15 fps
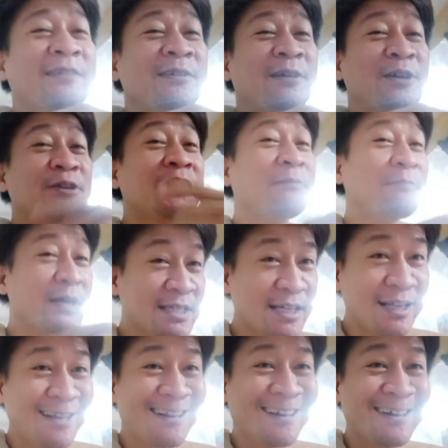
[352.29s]
Huwag nyo
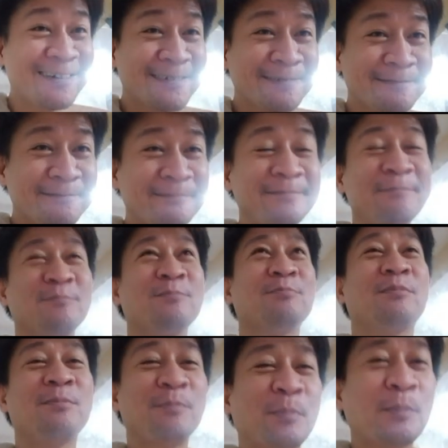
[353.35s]
napansinin ah. Hmm?
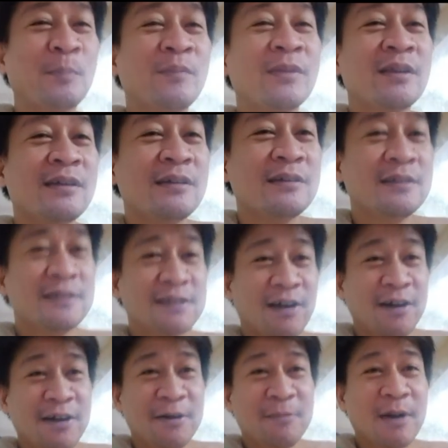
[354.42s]
So
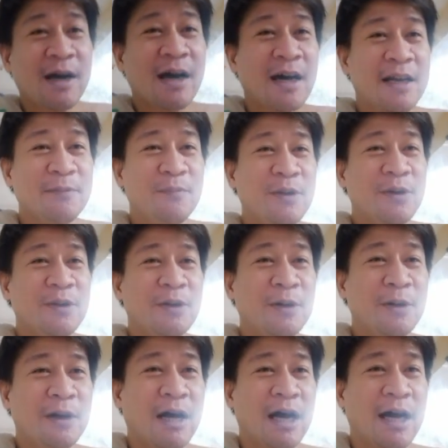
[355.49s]
ayun mga karibyo no.
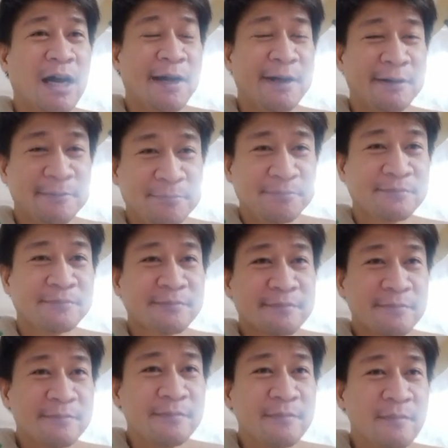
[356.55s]
Ah,
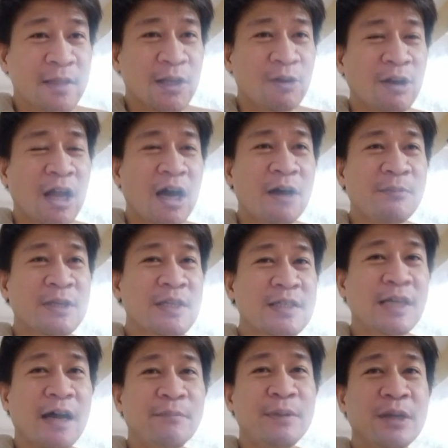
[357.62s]
yun lang ang
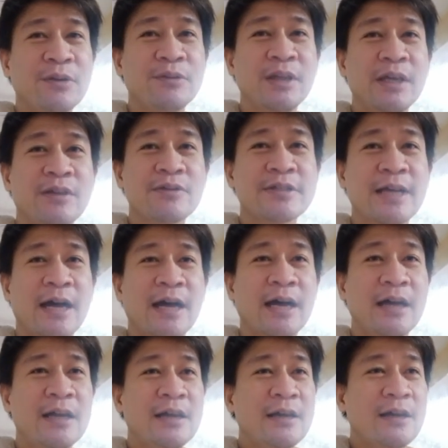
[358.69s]
masasabi ko dito sa
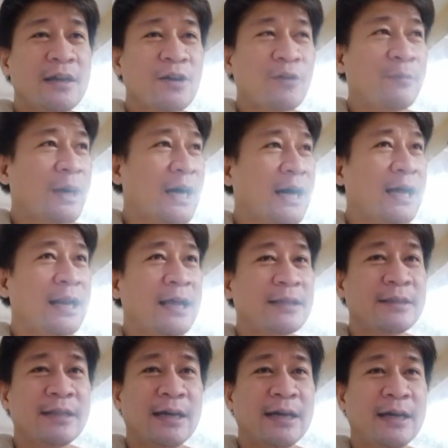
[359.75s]

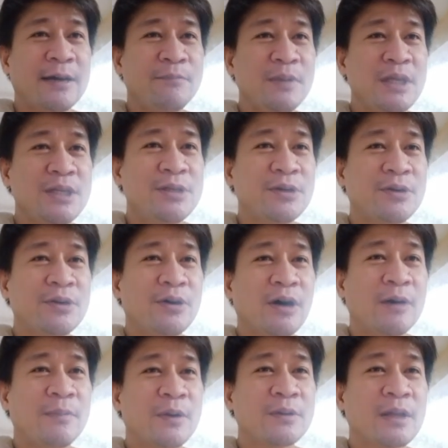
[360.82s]
kumakalat na video no
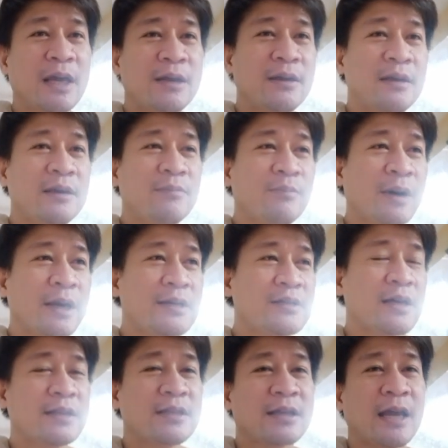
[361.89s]
about kay Vice
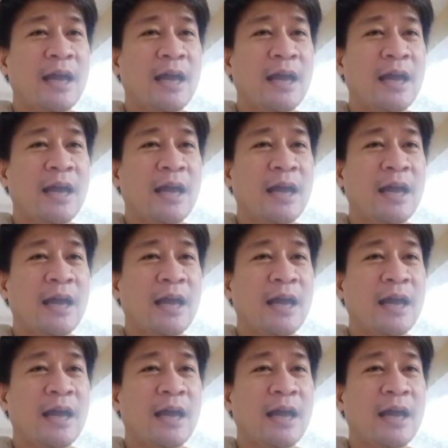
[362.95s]
at kay